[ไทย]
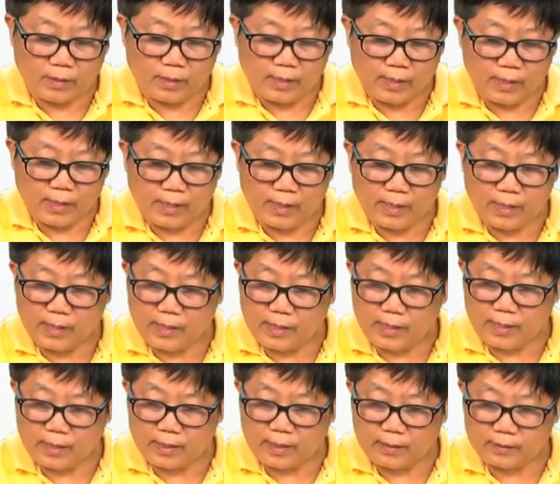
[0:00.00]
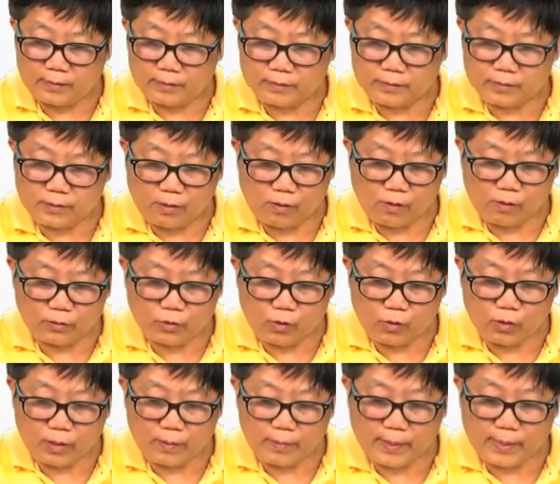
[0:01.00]
เค2ย
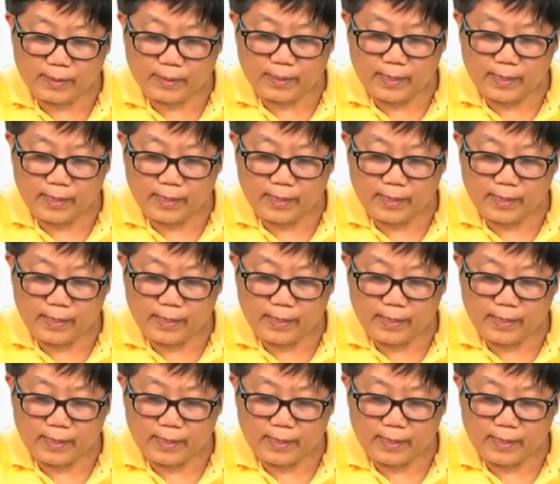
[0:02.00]
กกำลัง